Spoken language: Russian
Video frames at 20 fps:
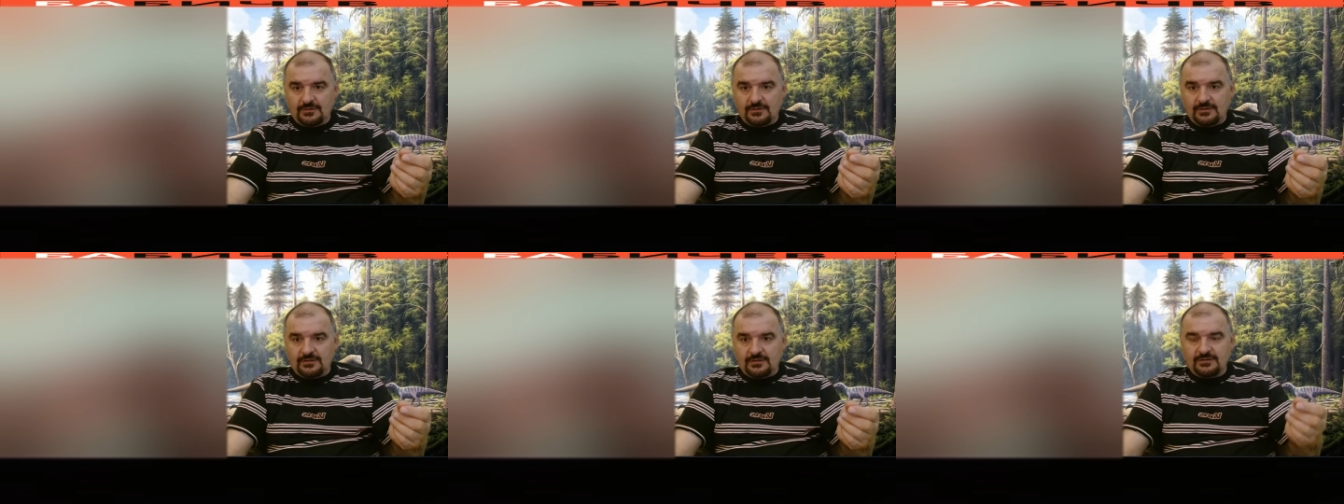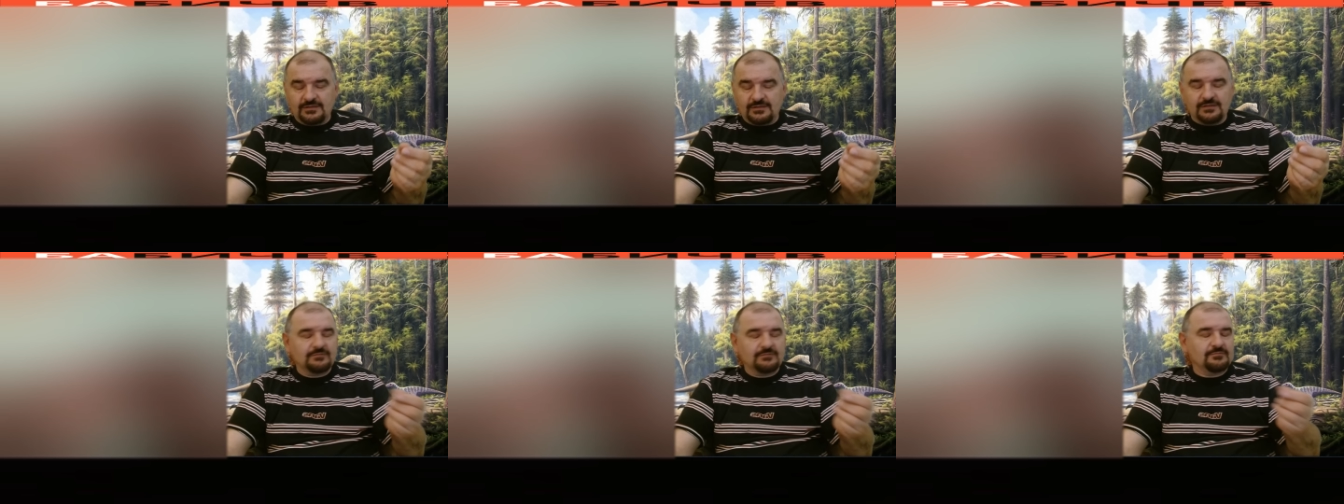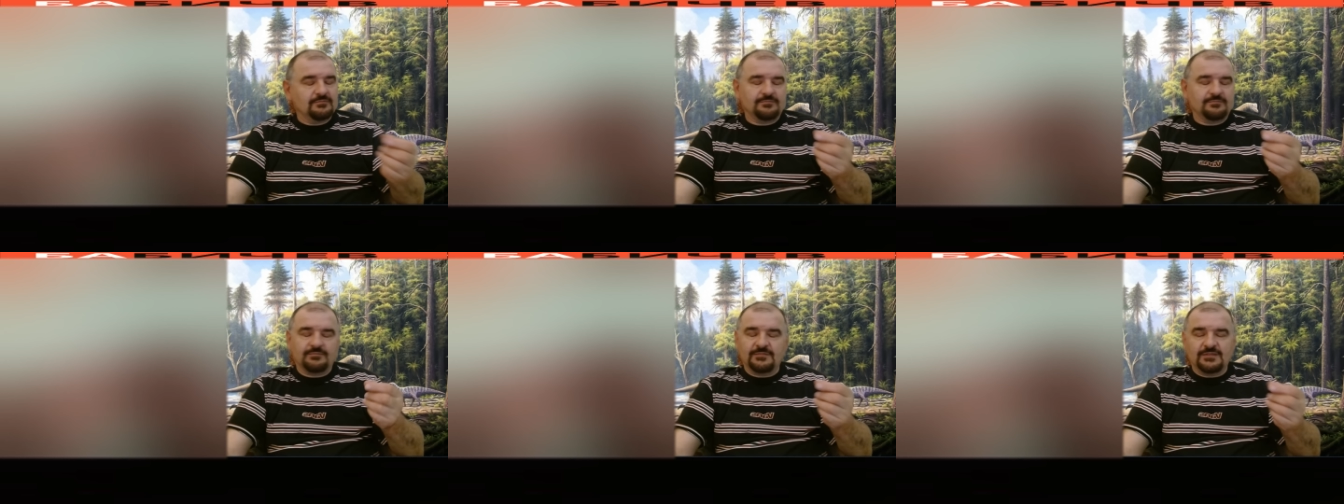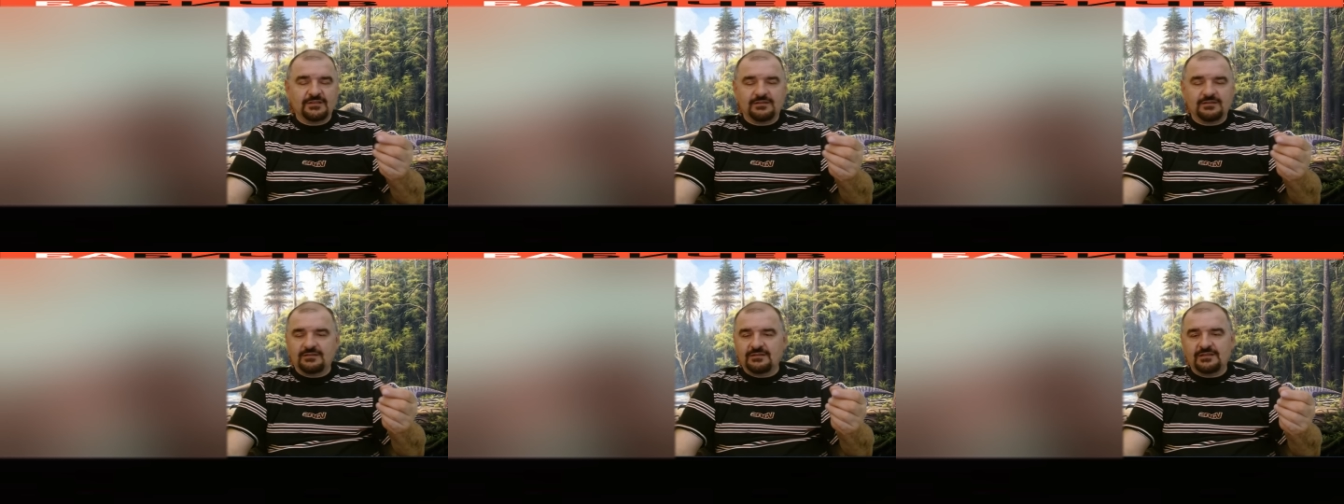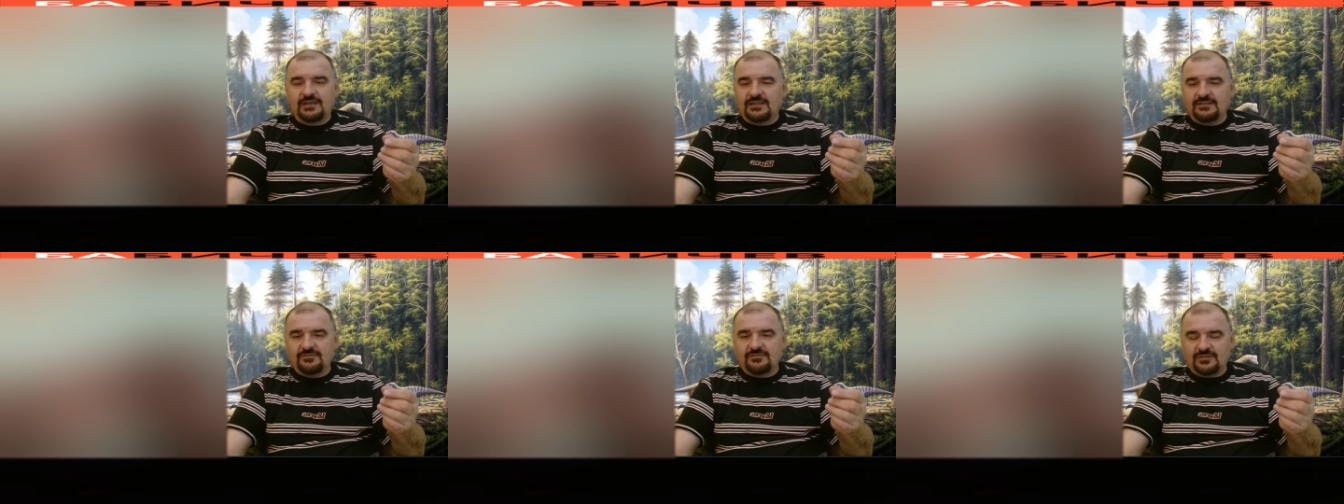Я, Вы это видео видели?
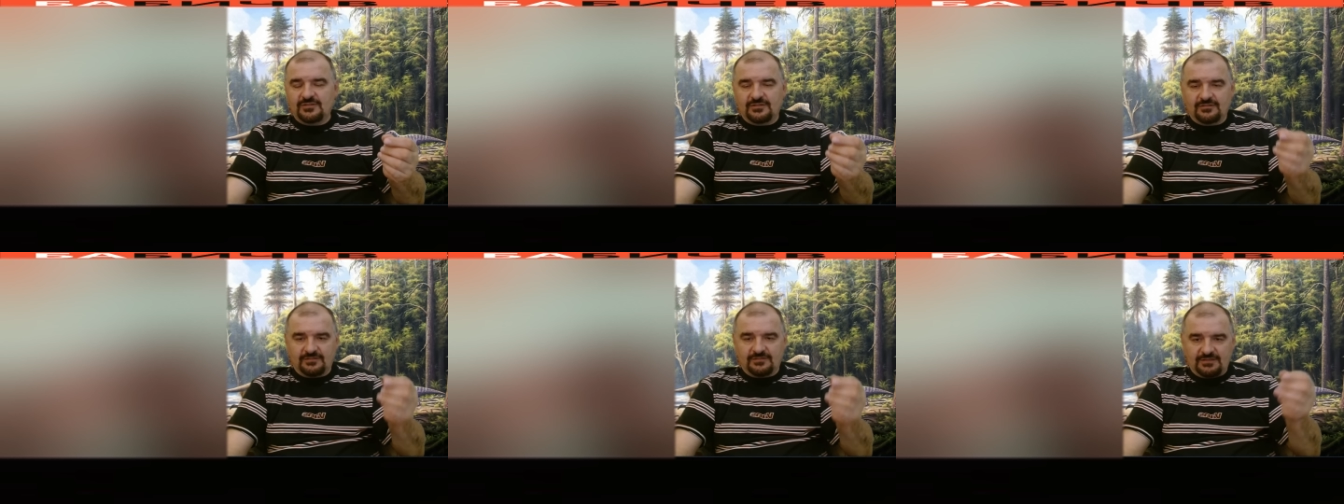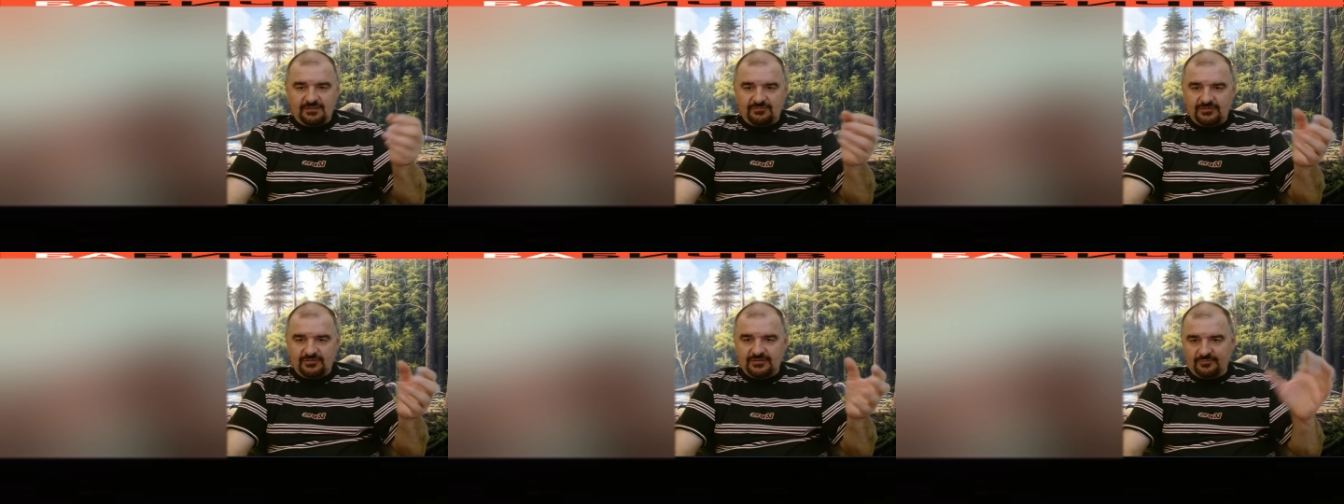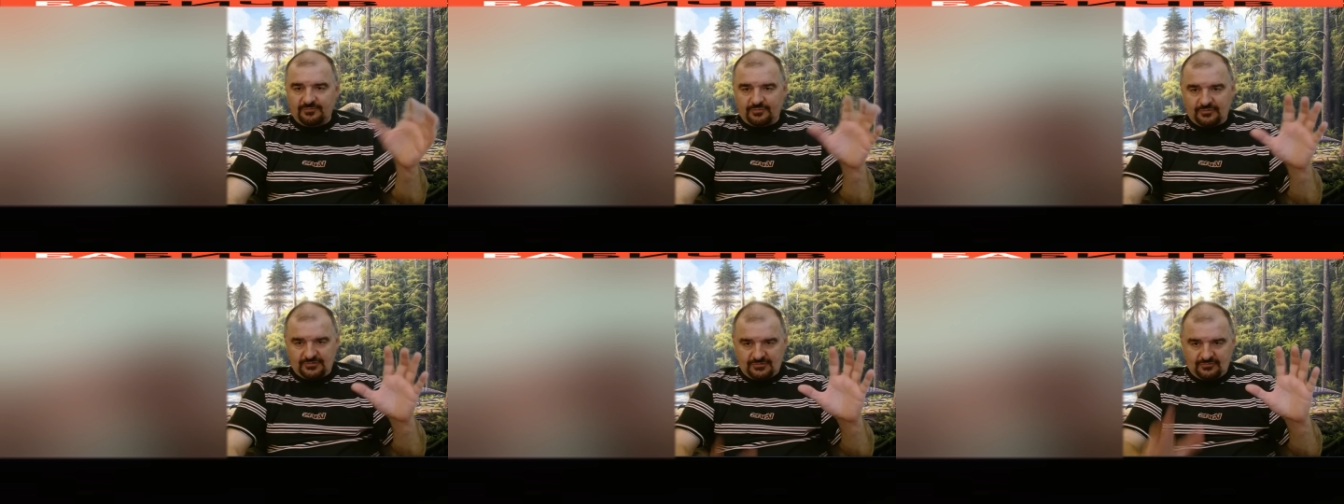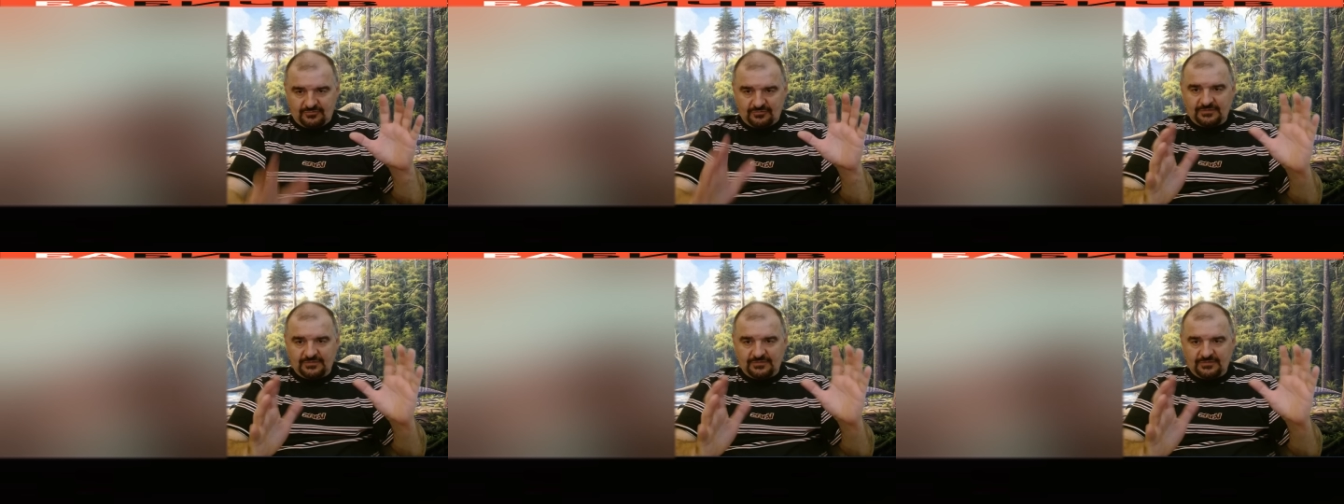Я не видел, я видел просто